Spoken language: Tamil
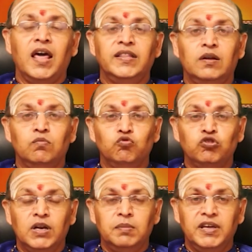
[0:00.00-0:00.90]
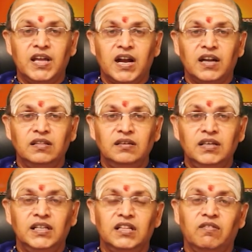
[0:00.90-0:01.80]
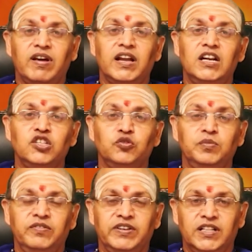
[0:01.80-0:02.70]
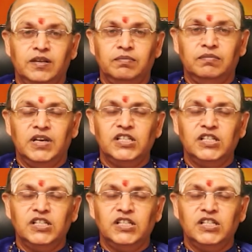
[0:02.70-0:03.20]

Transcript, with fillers: அதில் முதன்மையானது இந்த வரலட்சுமி விரதம்